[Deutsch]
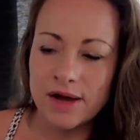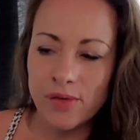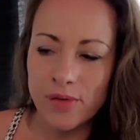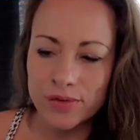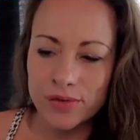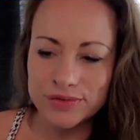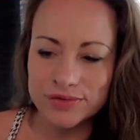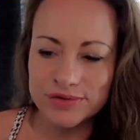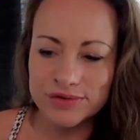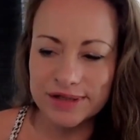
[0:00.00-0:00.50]

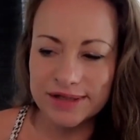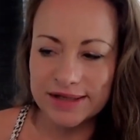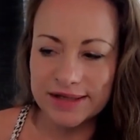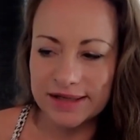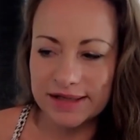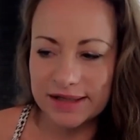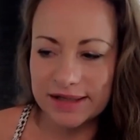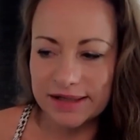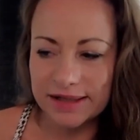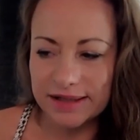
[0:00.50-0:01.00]
und
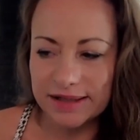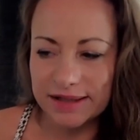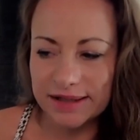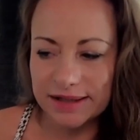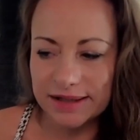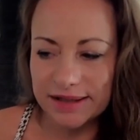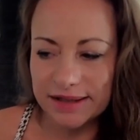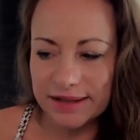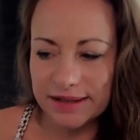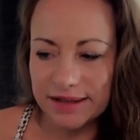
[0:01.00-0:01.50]

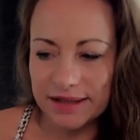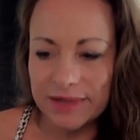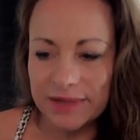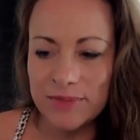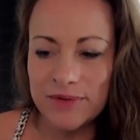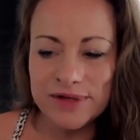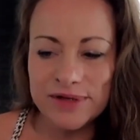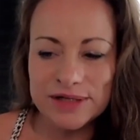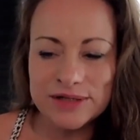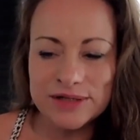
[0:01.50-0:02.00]

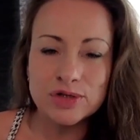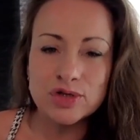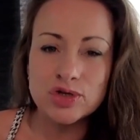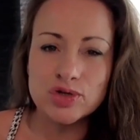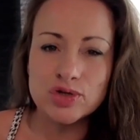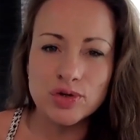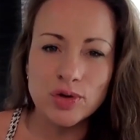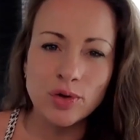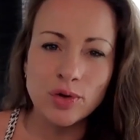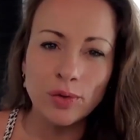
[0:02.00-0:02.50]
immer
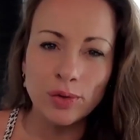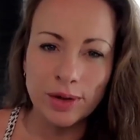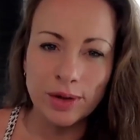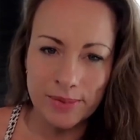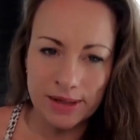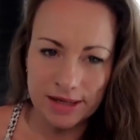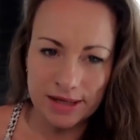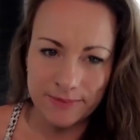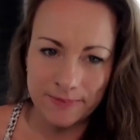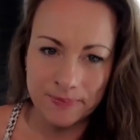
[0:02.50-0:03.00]
Zerstörung
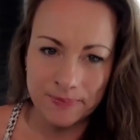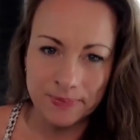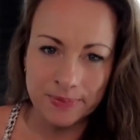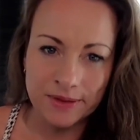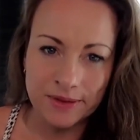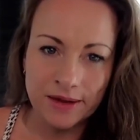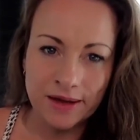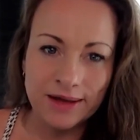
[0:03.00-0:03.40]
im Leben.